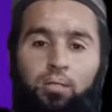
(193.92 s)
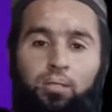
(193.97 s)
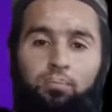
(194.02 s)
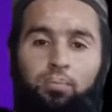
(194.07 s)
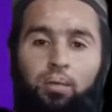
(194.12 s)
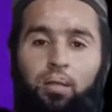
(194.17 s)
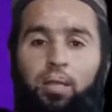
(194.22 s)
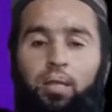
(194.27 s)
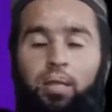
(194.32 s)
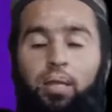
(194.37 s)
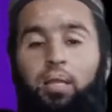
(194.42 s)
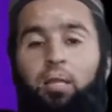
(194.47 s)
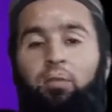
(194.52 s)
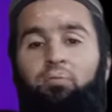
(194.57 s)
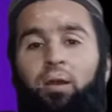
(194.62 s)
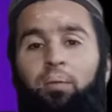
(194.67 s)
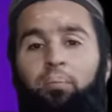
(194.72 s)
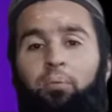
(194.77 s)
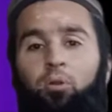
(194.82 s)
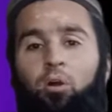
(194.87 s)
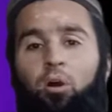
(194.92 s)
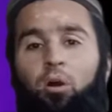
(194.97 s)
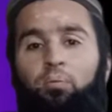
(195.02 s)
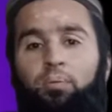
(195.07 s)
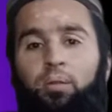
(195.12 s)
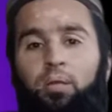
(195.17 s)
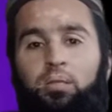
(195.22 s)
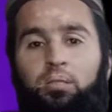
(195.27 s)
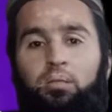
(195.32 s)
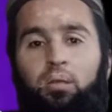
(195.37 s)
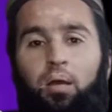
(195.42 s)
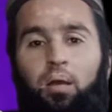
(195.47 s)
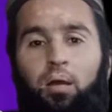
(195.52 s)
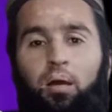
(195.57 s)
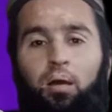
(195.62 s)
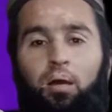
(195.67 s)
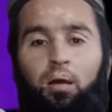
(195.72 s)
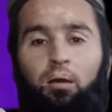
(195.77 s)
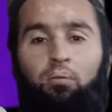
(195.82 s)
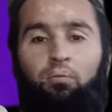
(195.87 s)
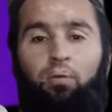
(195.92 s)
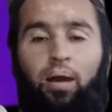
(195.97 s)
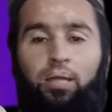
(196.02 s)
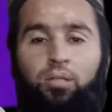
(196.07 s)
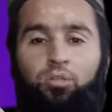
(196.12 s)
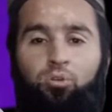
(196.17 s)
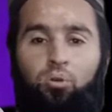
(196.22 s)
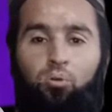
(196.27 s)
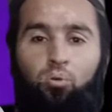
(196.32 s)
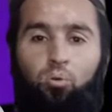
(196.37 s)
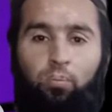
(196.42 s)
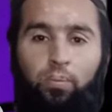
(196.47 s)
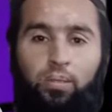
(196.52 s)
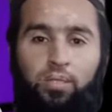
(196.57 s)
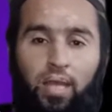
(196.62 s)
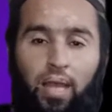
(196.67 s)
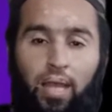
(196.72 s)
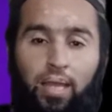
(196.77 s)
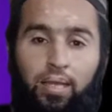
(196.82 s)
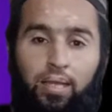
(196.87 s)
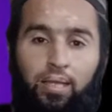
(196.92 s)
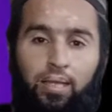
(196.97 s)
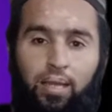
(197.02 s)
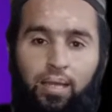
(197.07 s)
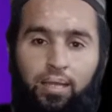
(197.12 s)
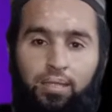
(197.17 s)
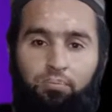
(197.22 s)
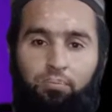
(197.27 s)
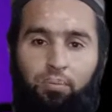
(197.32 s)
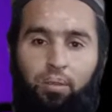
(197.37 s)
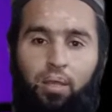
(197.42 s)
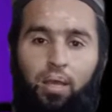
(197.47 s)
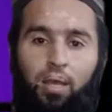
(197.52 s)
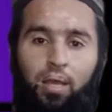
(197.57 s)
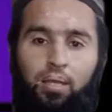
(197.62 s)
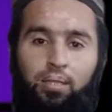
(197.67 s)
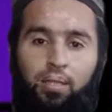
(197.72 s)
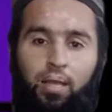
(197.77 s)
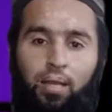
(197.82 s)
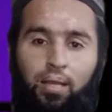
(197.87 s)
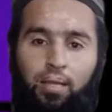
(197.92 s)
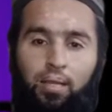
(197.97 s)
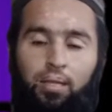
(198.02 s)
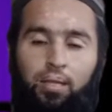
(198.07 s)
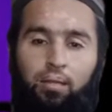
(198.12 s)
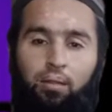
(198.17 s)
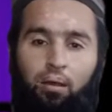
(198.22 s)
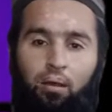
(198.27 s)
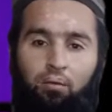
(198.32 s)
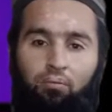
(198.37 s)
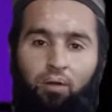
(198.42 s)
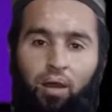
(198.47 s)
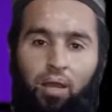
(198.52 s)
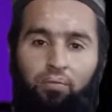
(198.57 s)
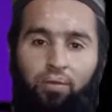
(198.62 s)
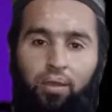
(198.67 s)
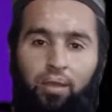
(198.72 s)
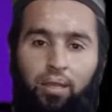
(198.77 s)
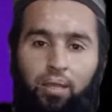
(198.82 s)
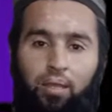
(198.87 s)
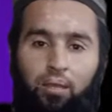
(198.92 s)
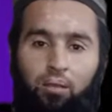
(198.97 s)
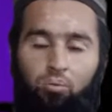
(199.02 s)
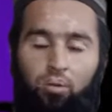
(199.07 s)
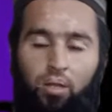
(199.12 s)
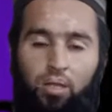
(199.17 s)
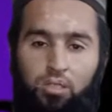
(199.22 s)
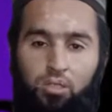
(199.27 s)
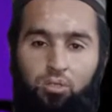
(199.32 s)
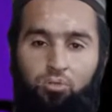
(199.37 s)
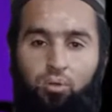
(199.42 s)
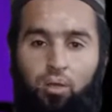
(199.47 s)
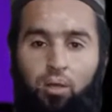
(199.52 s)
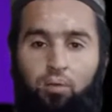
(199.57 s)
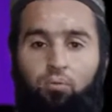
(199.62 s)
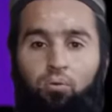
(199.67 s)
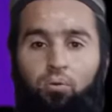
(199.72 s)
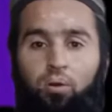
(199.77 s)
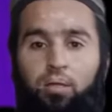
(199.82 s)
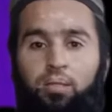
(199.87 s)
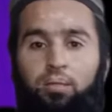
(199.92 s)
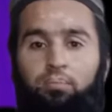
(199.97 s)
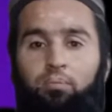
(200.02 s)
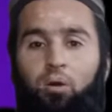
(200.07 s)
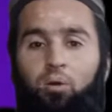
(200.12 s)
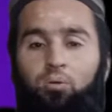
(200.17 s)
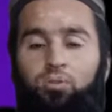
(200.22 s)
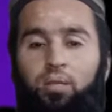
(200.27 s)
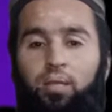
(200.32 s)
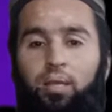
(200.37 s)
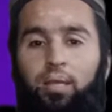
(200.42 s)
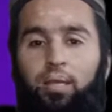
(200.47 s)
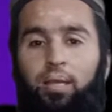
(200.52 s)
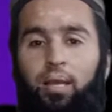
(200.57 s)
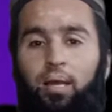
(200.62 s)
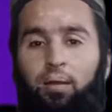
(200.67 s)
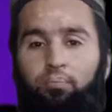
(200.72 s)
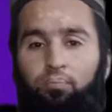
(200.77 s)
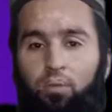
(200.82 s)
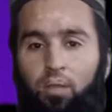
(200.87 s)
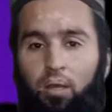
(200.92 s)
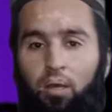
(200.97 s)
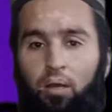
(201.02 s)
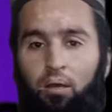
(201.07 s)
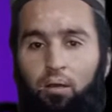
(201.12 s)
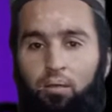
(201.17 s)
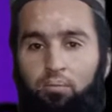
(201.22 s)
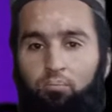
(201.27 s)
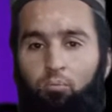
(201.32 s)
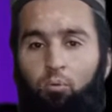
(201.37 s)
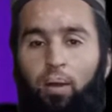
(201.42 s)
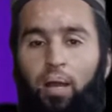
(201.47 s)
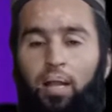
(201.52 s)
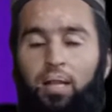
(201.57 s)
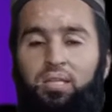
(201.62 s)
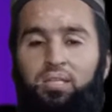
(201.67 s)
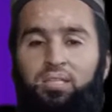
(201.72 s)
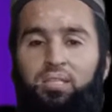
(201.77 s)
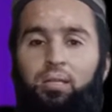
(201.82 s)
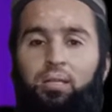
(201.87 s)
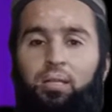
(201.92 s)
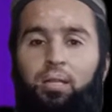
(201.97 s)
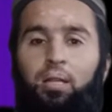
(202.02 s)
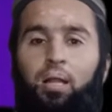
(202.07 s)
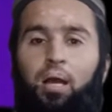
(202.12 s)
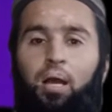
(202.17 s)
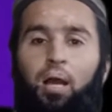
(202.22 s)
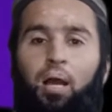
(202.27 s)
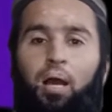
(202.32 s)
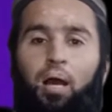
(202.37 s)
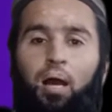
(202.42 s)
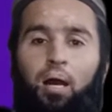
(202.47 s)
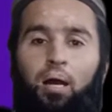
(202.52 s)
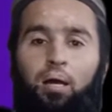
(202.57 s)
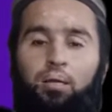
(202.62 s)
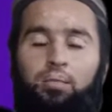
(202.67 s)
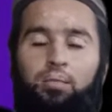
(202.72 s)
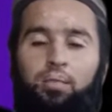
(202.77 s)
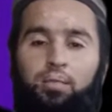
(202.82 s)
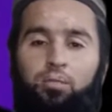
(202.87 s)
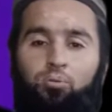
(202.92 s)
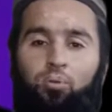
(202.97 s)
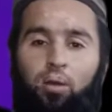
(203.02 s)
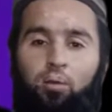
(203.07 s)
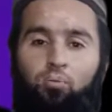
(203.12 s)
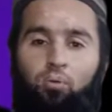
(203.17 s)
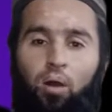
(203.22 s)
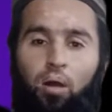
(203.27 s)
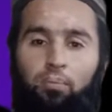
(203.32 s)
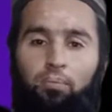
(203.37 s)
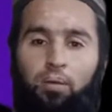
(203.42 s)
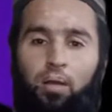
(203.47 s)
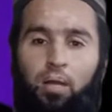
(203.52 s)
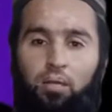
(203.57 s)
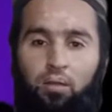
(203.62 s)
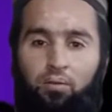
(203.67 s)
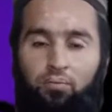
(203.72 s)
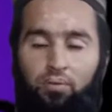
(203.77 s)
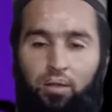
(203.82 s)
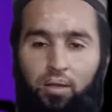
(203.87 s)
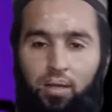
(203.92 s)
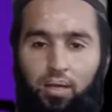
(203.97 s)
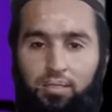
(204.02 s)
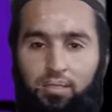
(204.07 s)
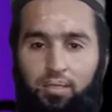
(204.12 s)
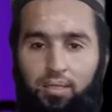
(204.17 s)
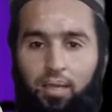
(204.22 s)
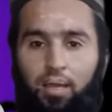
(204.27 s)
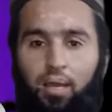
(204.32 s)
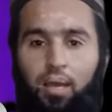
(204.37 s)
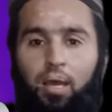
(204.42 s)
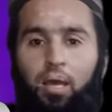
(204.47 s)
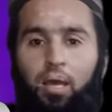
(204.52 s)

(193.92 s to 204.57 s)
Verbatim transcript: ख़त्म करने के लिए फाइबर ऑप्टिक्स वायर जो है वो बिछाई गई है इसमें ताकि वाईफाई की कनेक्शन जो है वो ख़त्म ना हो सके या मोबाइल के सिग्नल से जो है वो आप कट ऑफ ना कर सकें